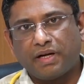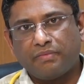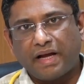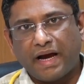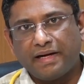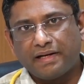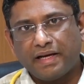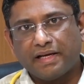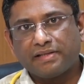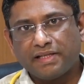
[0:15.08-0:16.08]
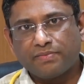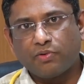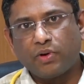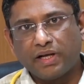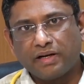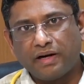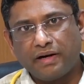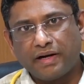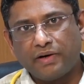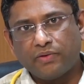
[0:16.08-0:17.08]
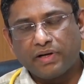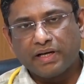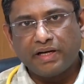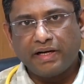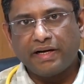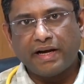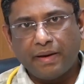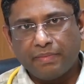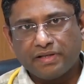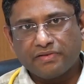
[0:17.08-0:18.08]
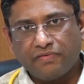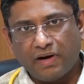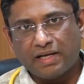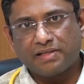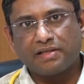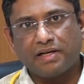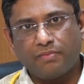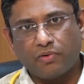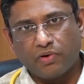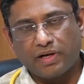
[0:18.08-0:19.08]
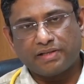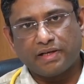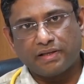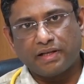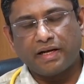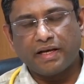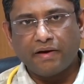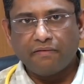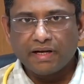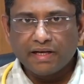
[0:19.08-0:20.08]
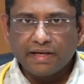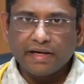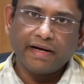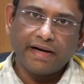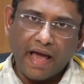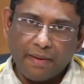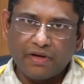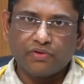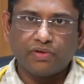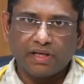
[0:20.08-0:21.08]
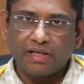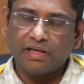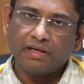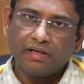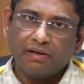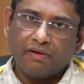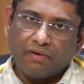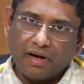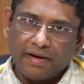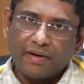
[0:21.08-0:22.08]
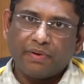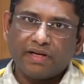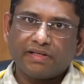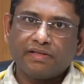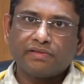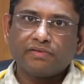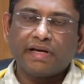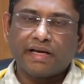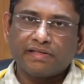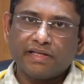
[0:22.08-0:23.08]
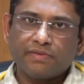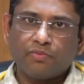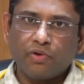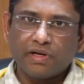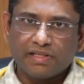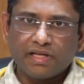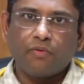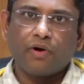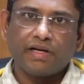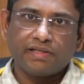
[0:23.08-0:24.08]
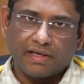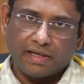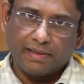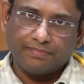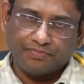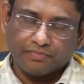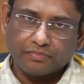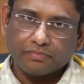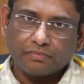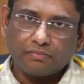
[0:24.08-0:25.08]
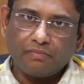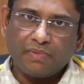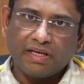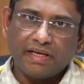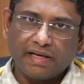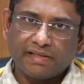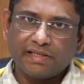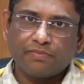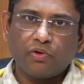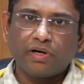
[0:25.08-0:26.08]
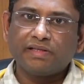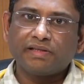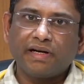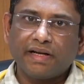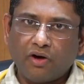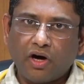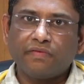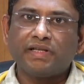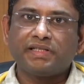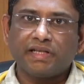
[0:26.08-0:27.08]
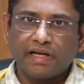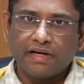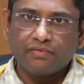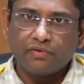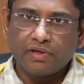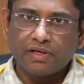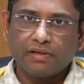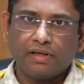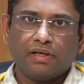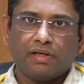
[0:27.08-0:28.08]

మనం డయట్లో ఎక్సెస్ ప్రోటీన్ కంటెంట్ ఉంటే కిడ్నీ డ్యామేజ్ ఫాస్ట్గా ప్రోగ్రెస్ అవుతుంది అంటే ఎవరికి కిడ్నీ డ్యామేజ్ ఉన్నది అలాంటి పేషెంట్స్ ఎక్సెస్ ప్రోటీన్స్ అవాయిడ్ చేయాలి ఈ ఎక్సెస్ ప్రోటీన్స్ అంటే నాన్ వెజిటేరియన్ ఫుడ్